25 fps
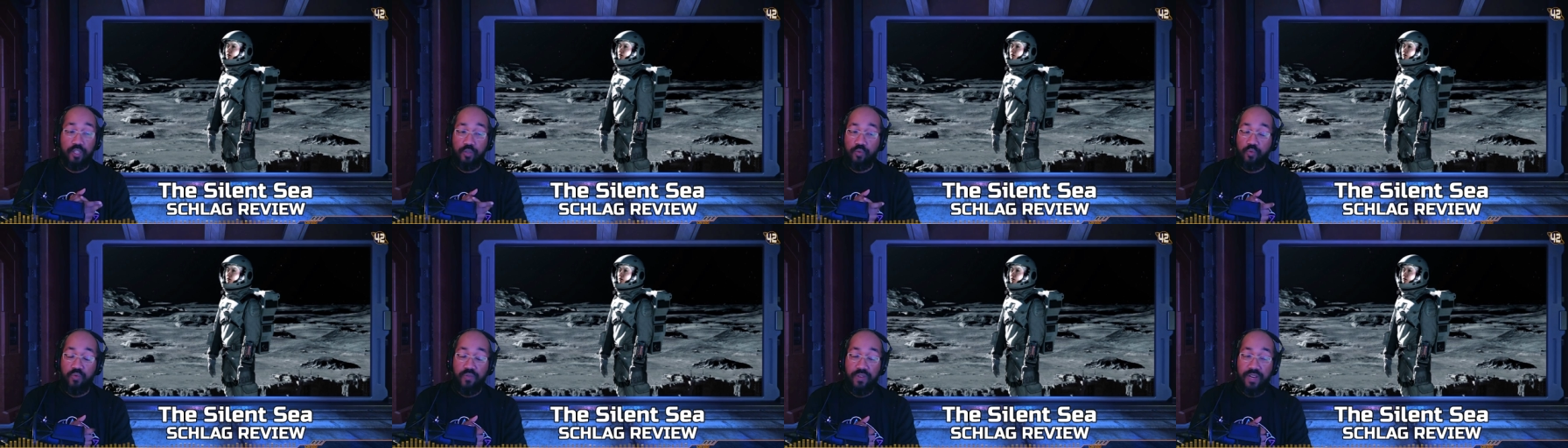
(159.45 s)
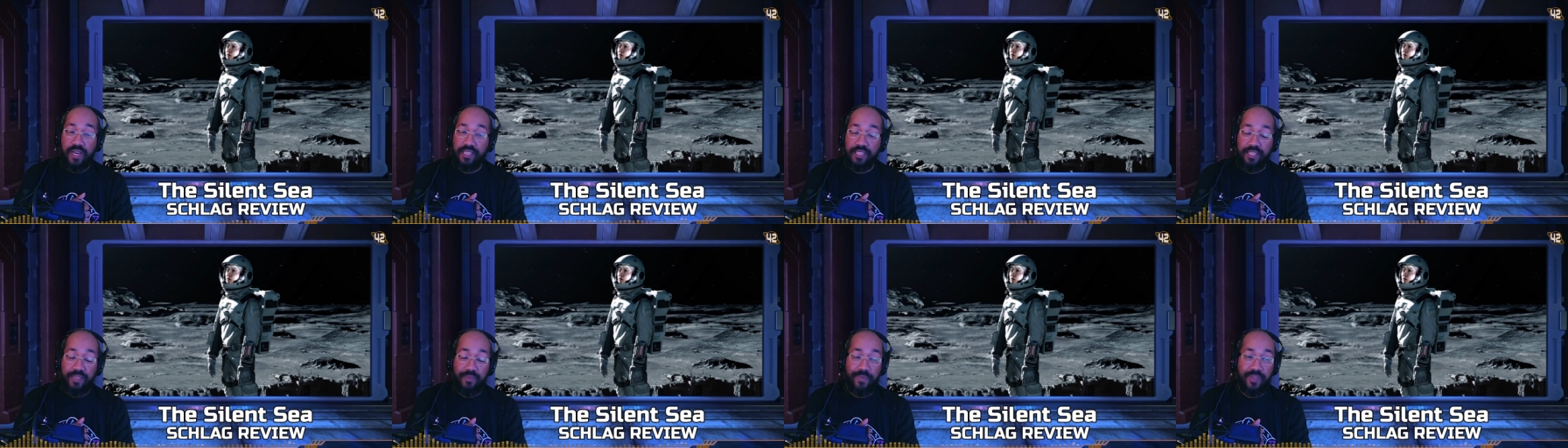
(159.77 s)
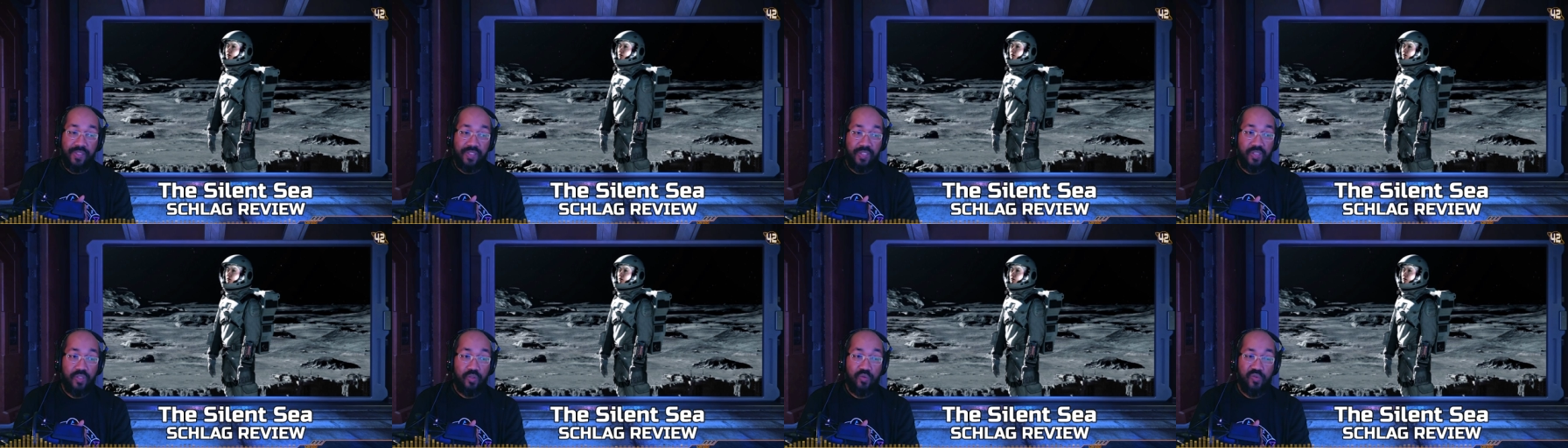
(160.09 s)
j'ai trouvé la
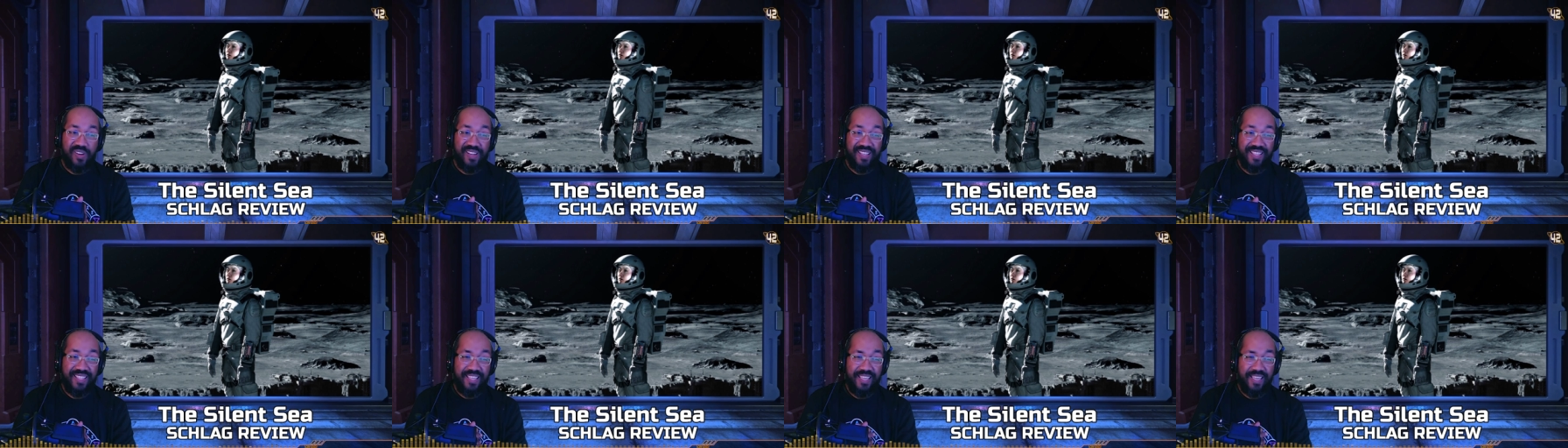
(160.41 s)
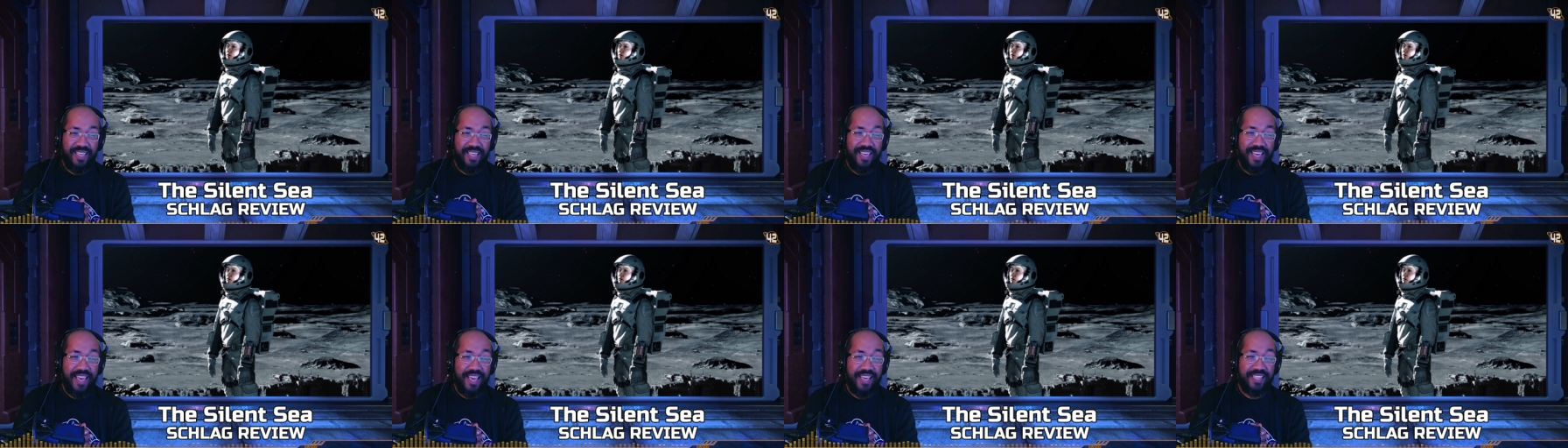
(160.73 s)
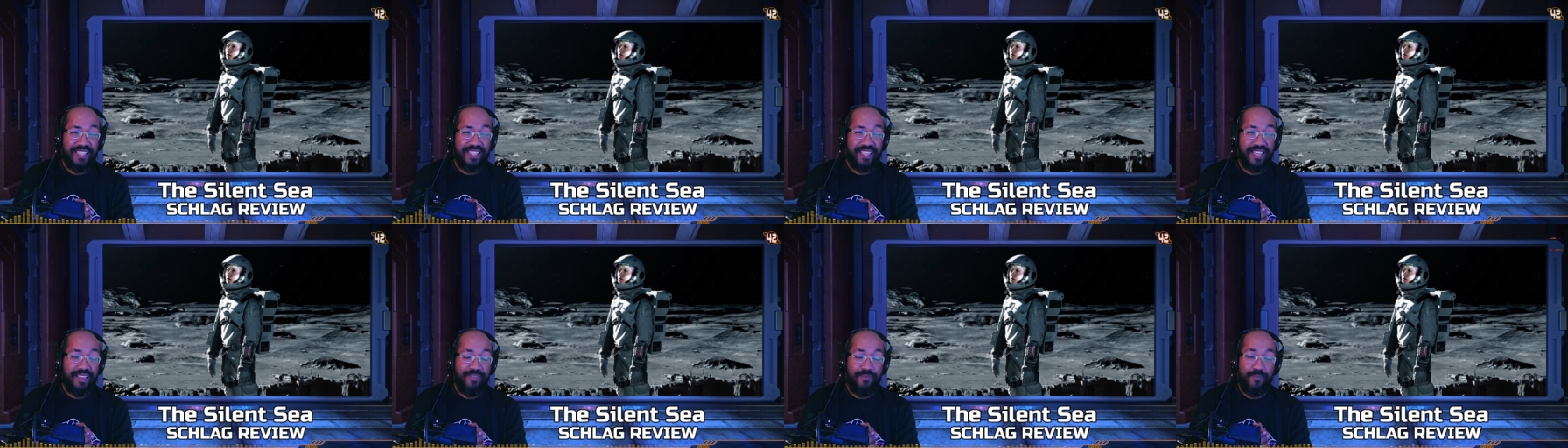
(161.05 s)
thématique de la série
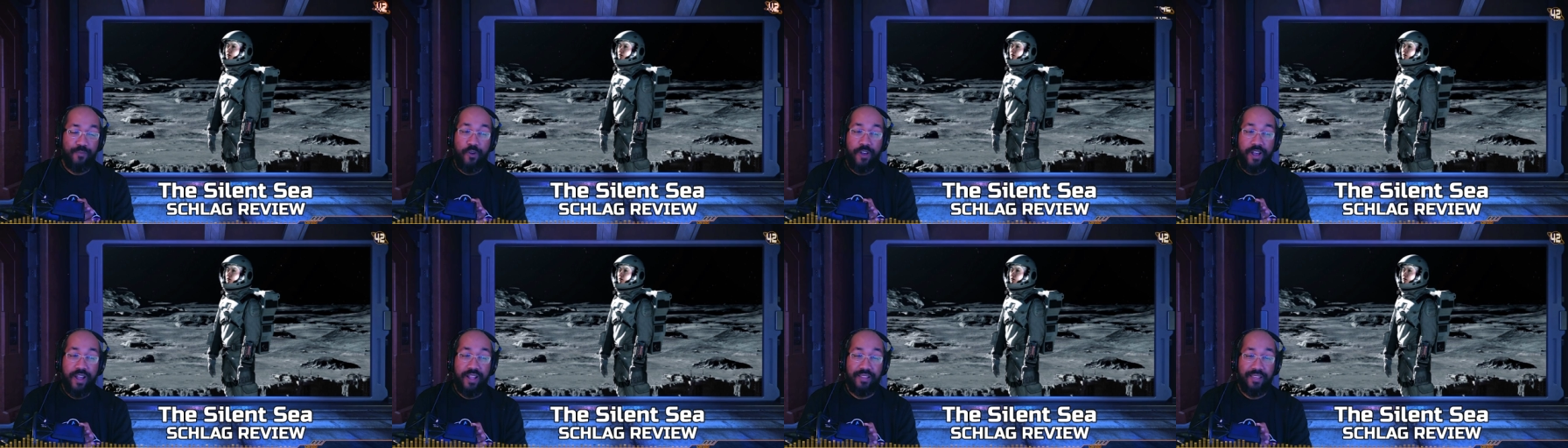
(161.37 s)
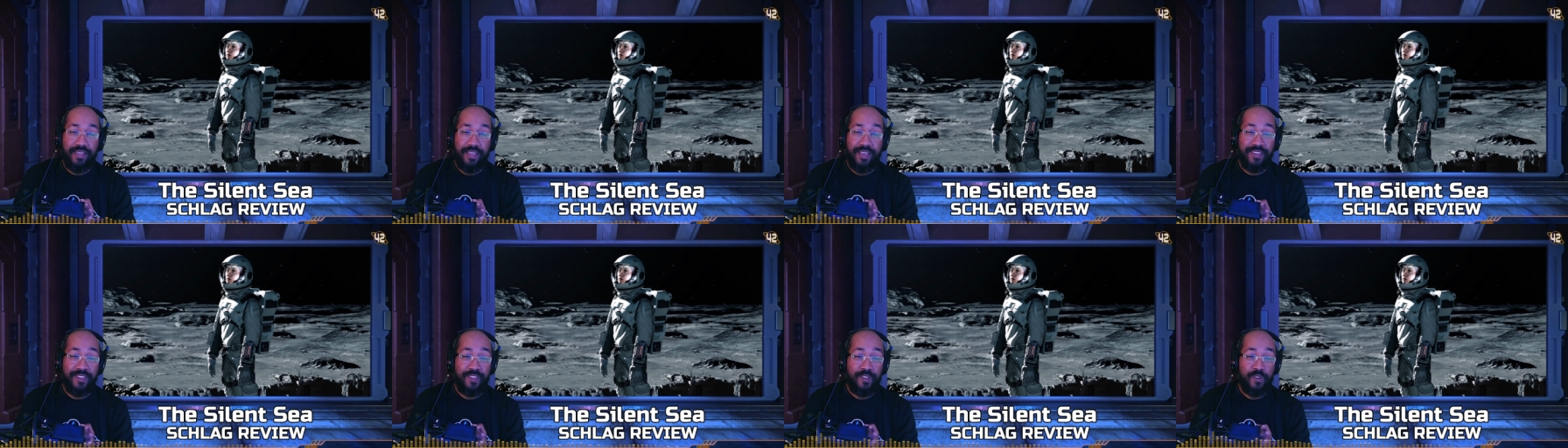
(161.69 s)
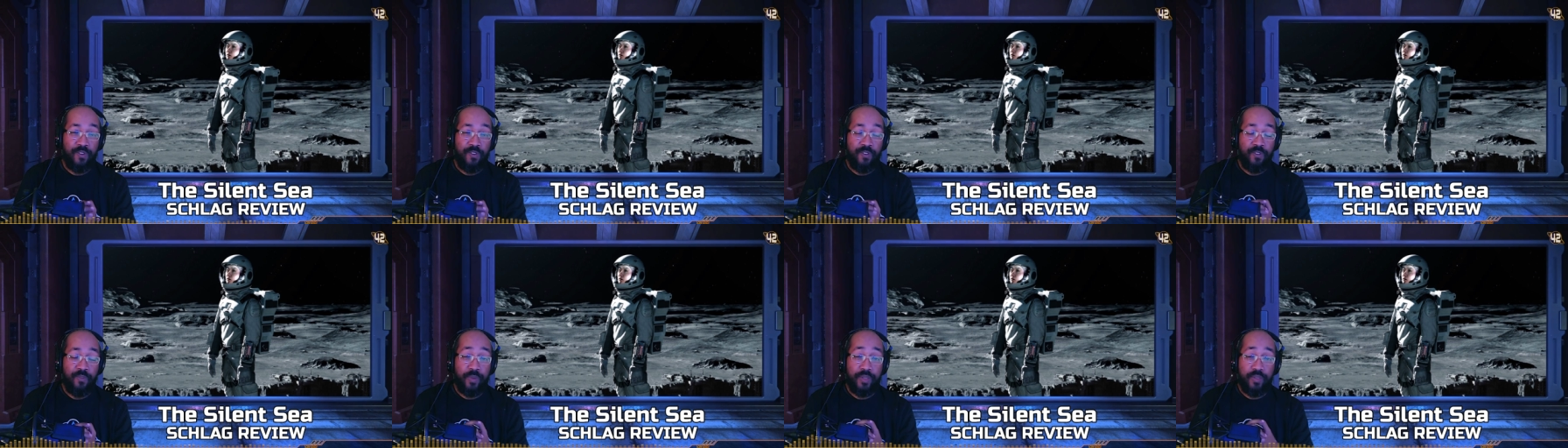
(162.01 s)
extrêmement
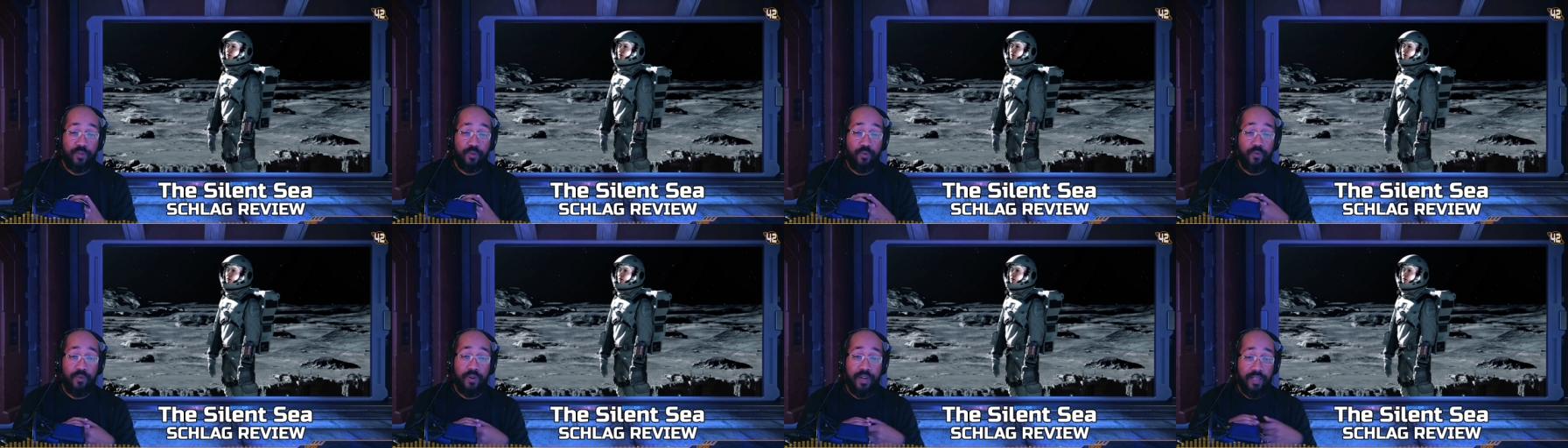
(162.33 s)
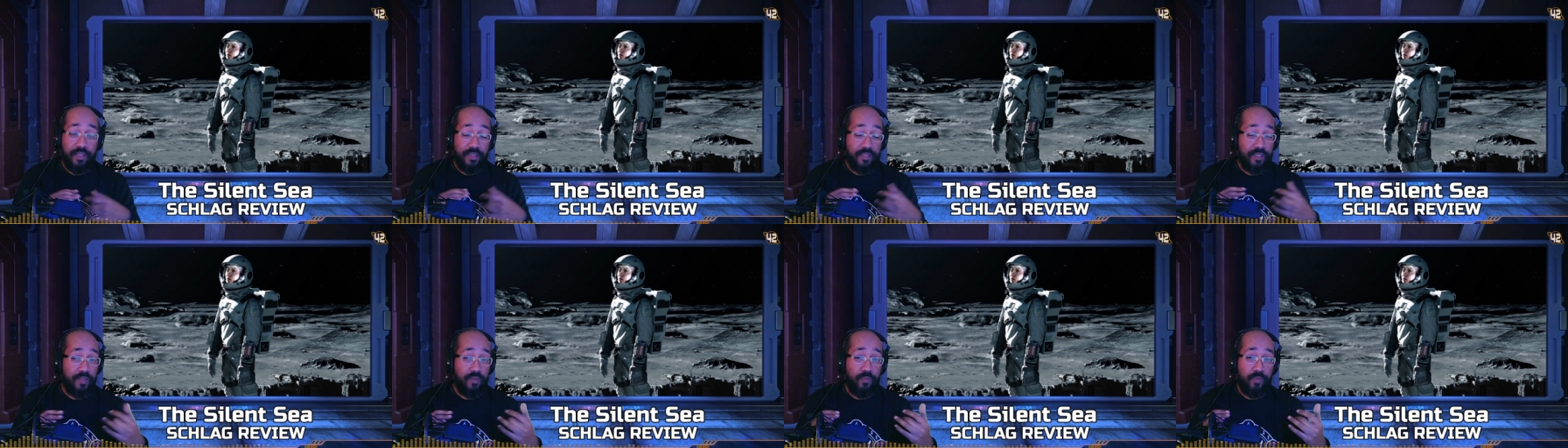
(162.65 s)
intéressante parce que voilà,